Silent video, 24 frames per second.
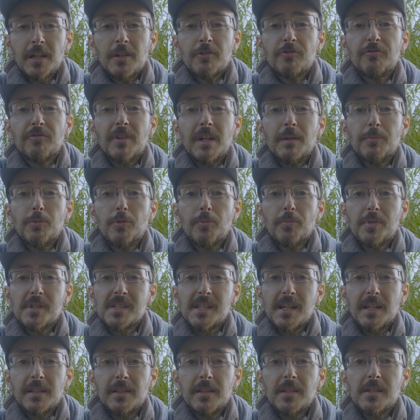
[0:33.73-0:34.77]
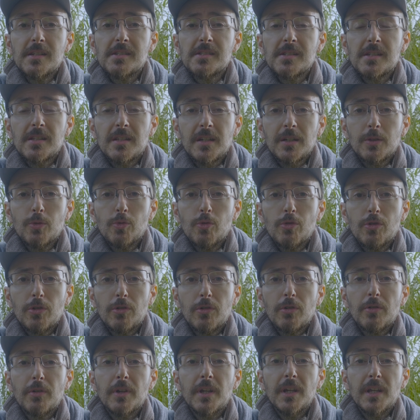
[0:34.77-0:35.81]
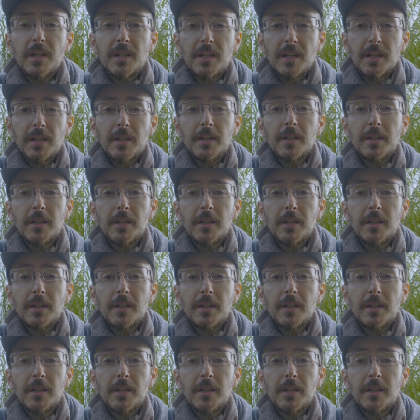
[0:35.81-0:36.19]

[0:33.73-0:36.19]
File più pesanti si traducono in